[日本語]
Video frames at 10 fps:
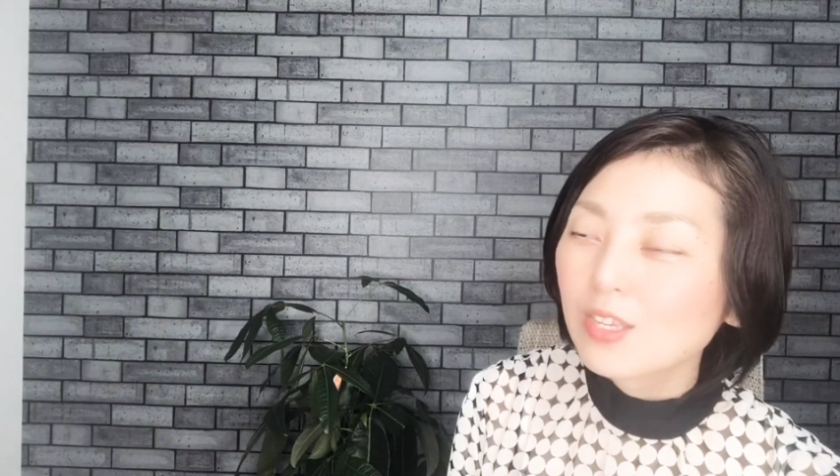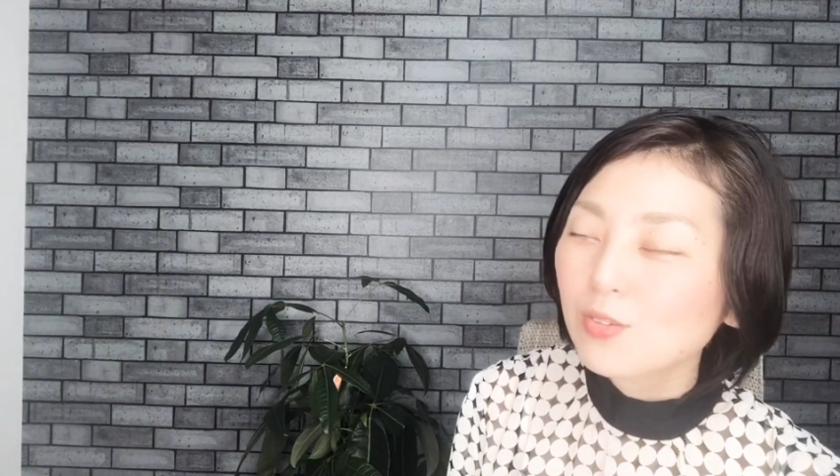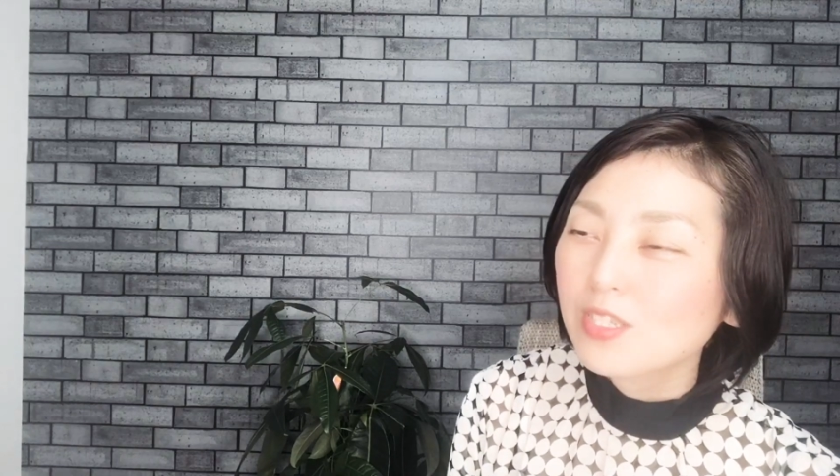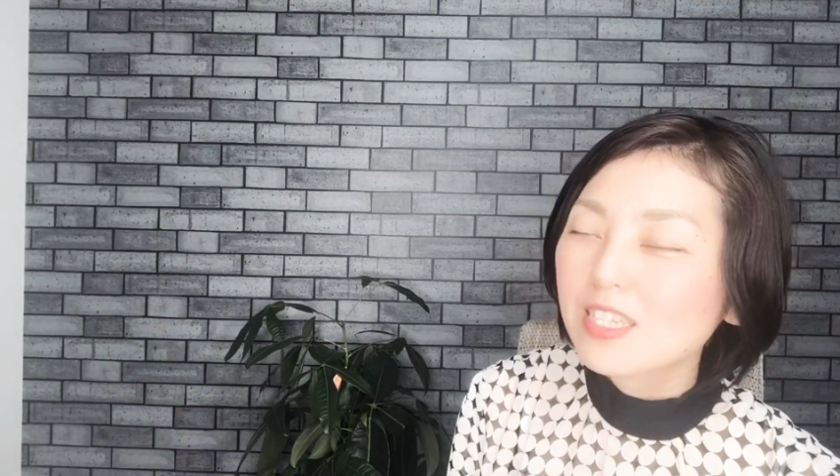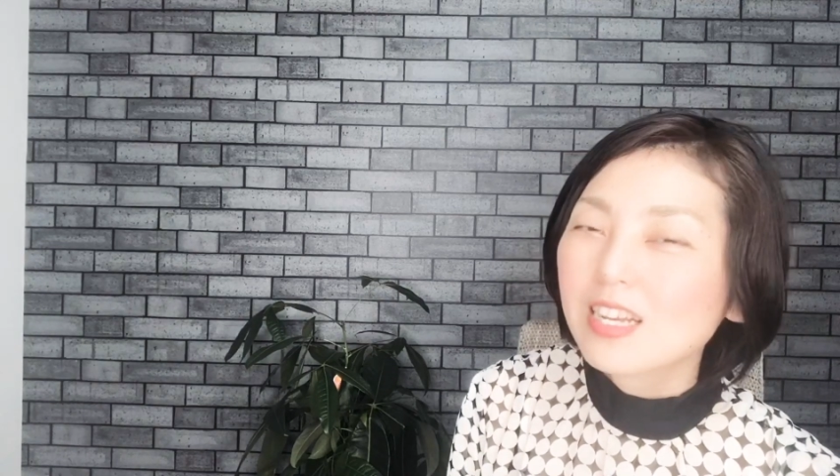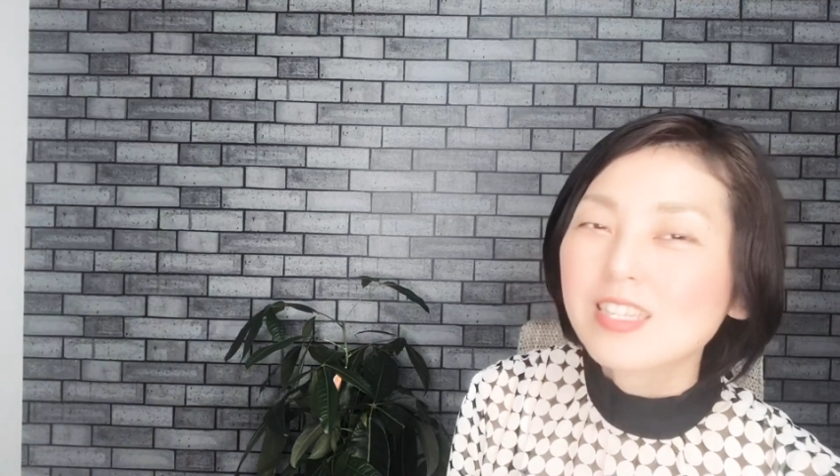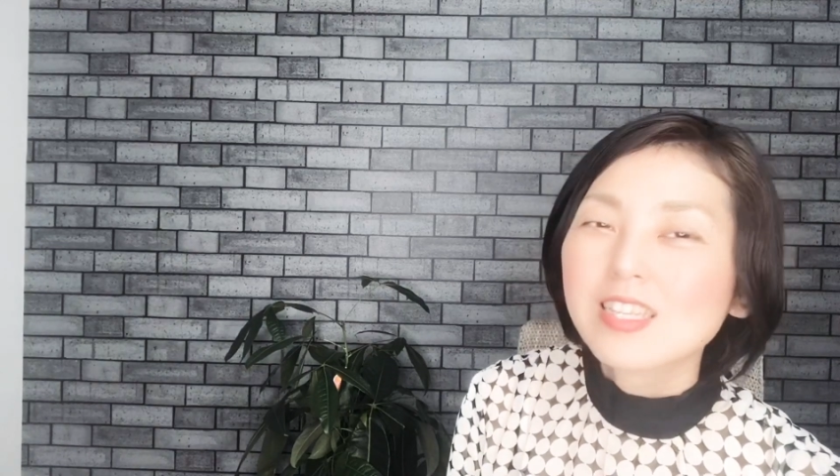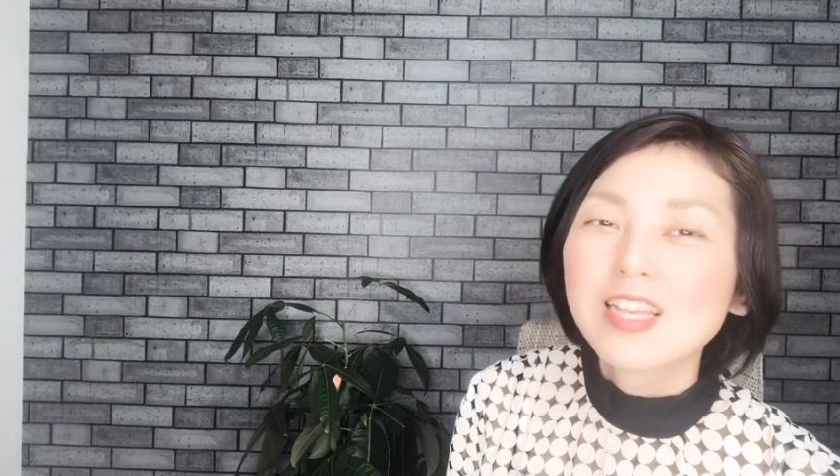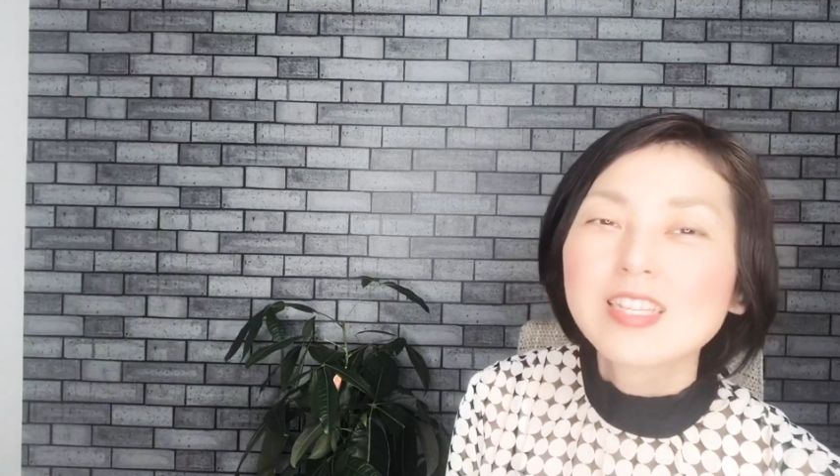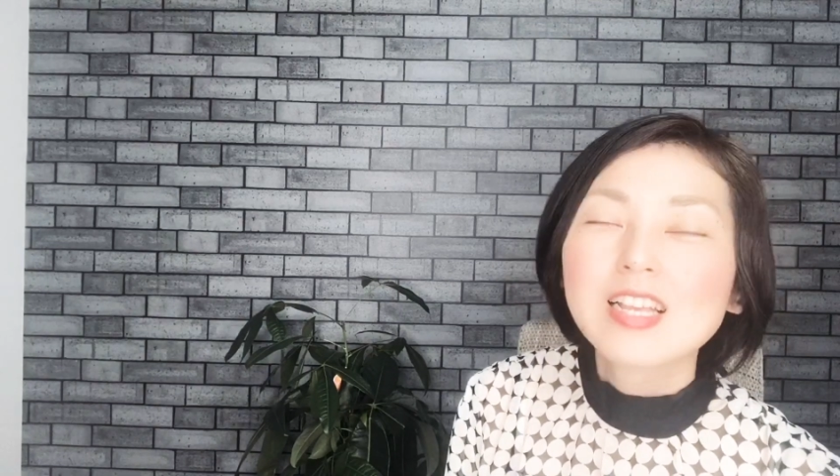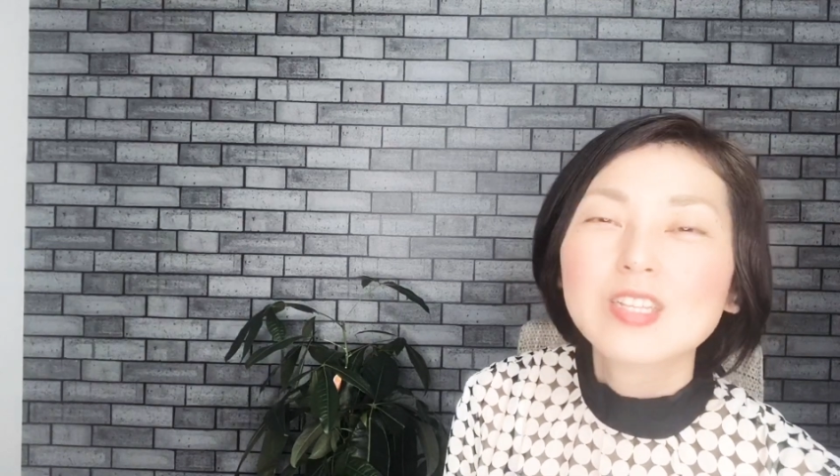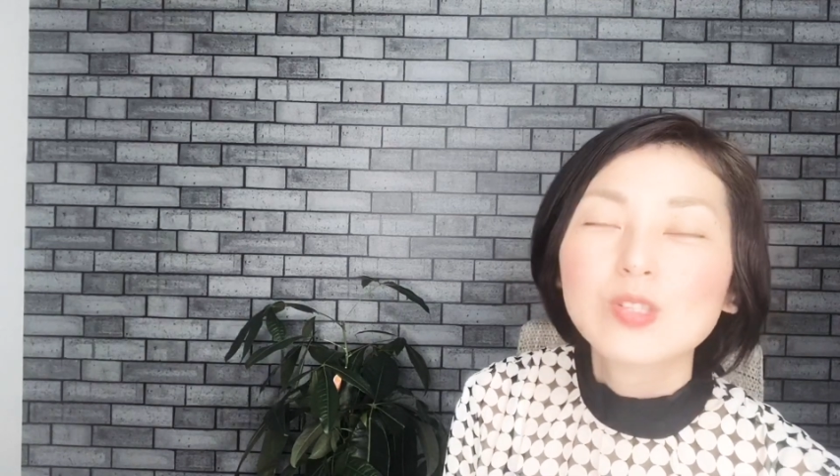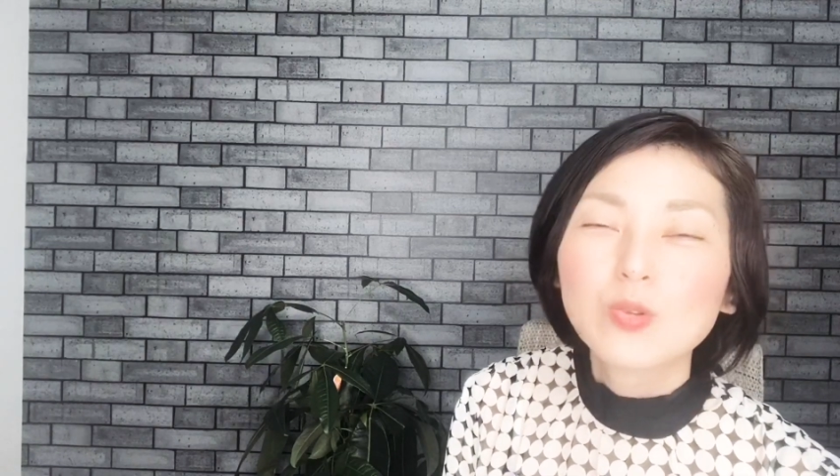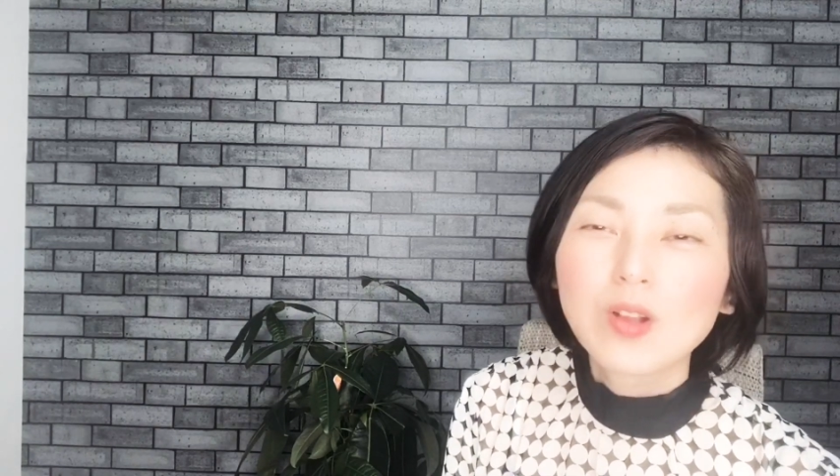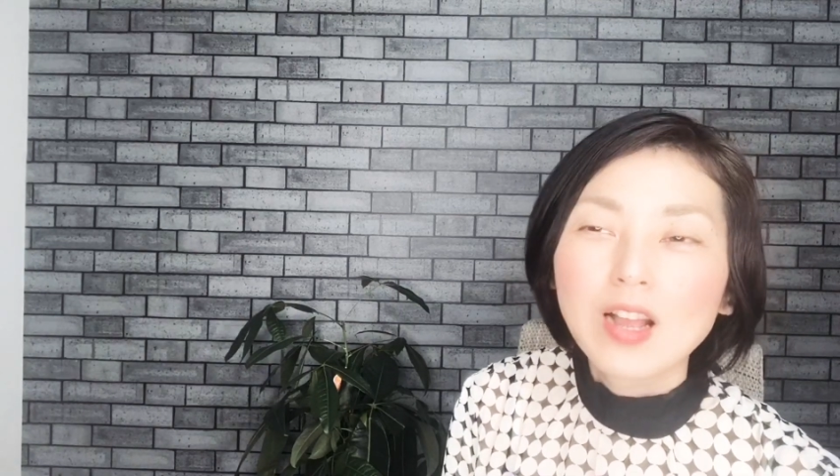九死火星さん
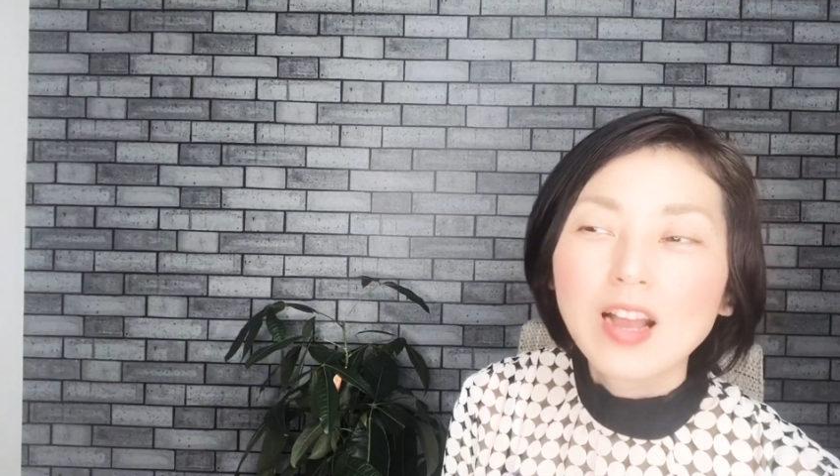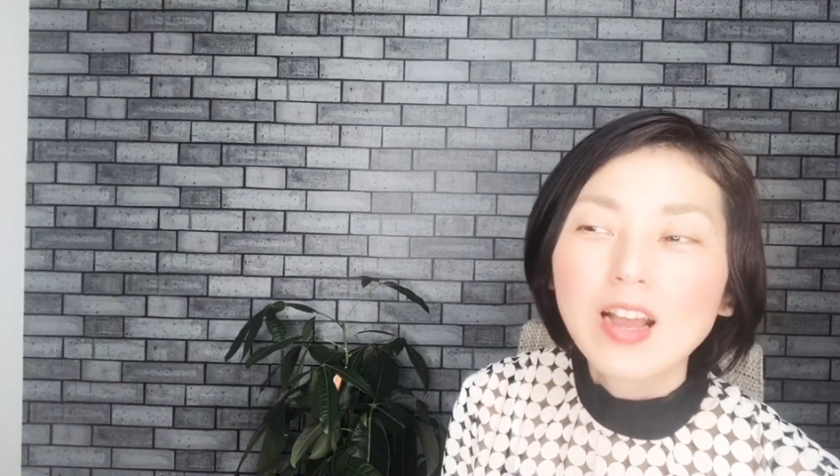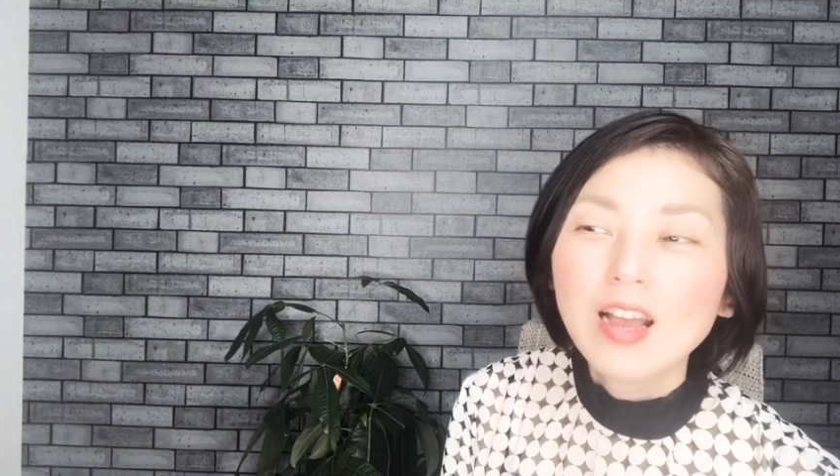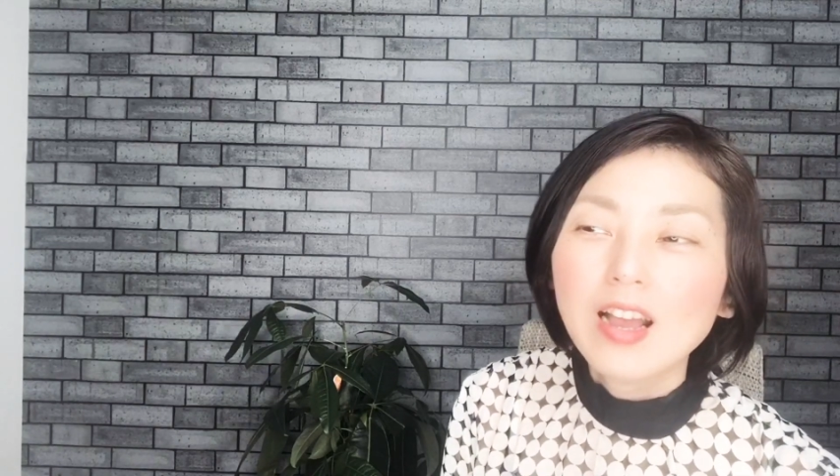とか、